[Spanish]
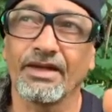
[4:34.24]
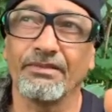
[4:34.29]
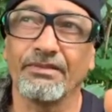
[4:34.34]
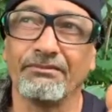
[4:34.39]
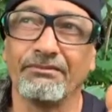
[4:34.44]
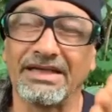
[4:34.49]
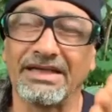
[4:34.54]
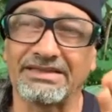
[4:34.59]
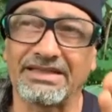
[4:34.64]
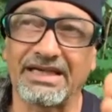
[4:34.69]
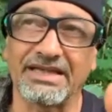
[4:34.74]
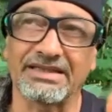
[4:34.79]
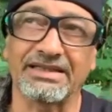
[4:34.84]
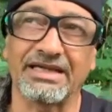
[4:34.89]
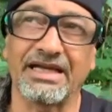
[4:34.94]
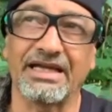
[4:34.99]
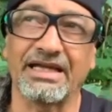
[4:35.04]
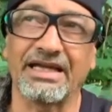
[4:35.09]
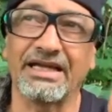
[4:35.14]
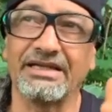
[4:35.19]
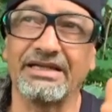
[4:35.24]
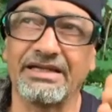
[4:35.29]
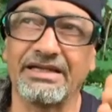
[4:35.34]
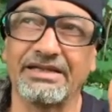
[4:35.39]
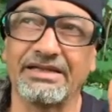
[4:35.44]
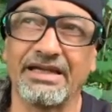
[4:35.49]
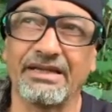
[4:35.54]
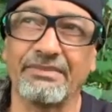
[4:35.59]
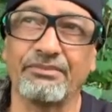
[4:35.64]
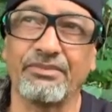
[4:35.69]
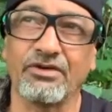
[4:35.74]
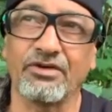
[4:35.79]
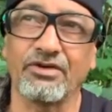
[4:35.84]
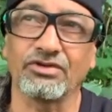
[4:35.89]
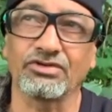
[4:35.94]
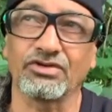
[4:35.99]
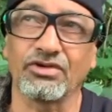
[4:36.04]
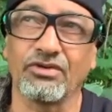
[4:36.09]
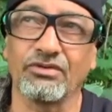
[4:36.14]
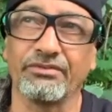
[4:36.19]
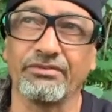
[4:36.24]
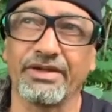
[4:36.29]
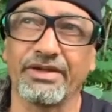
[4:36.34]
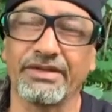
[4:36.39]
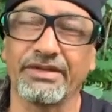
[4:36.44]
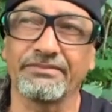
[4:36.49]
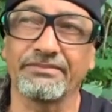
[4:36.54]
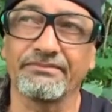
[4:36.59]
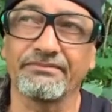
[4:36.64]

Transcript: maltratadas y dañadas por los hombres,